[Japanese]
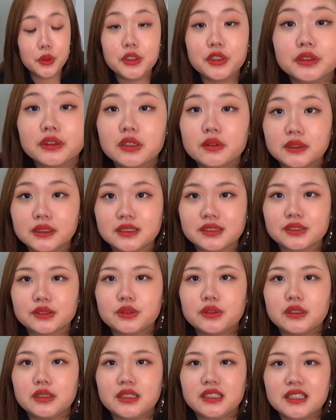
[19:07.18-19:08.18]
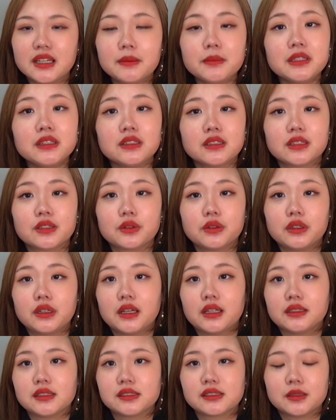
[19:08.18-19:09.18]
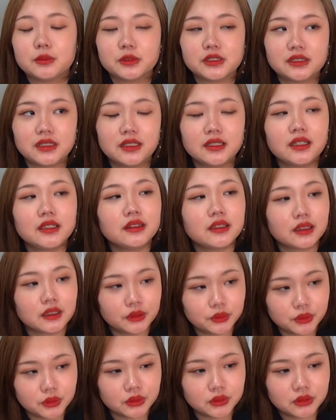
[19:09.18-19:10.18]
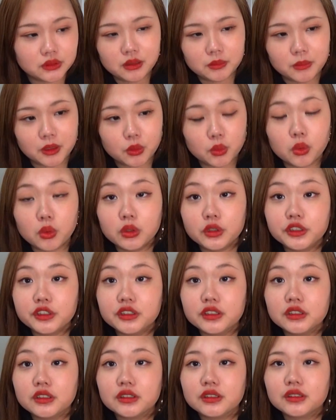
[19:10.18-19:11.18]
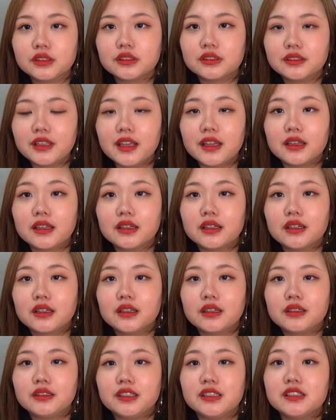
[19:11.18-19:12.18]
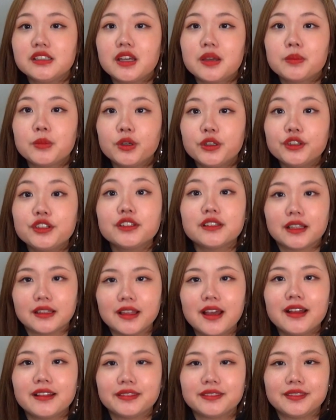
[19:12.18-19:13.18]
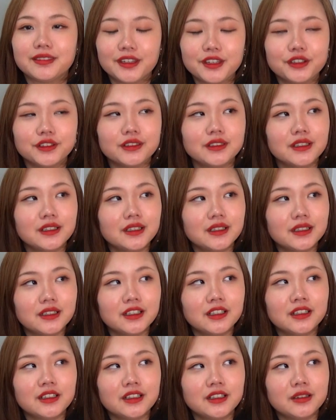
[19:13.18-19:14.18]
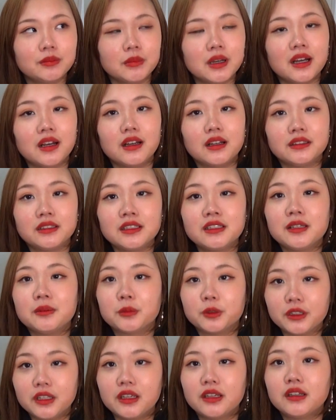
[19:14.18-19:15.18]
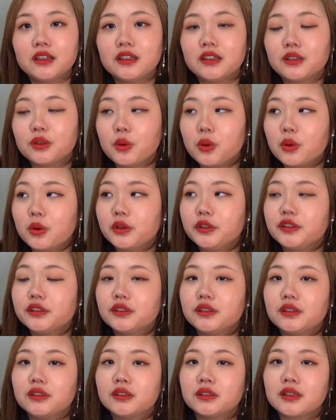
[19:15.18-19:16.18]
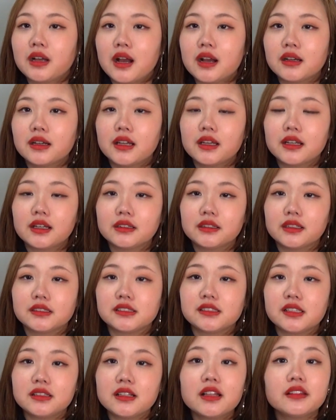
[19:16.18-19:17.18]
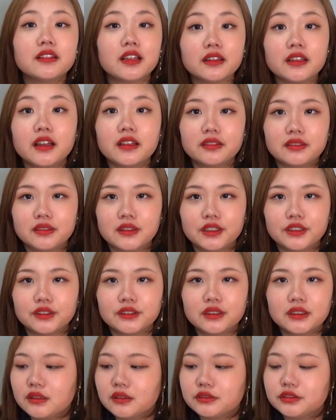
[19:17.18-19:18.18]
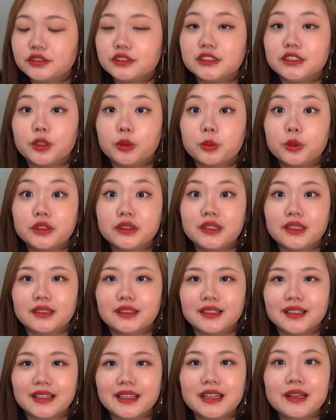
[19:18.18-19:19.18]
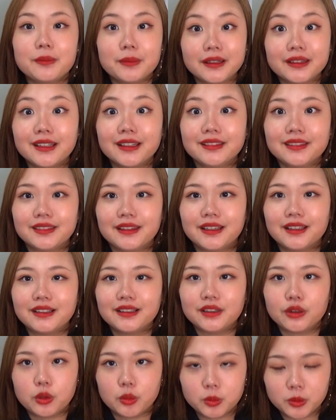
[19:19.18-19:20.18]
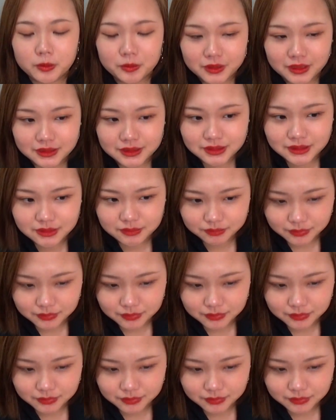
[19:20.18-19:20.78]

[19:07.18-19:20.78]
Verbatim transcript: によってはねすごい嫌味に聞こえる話かもしれないんだけど、まあ、こういうね人間もいるんだなっていうまあででもねこういう考え方してたんだなっていう風に思っていただければなって思います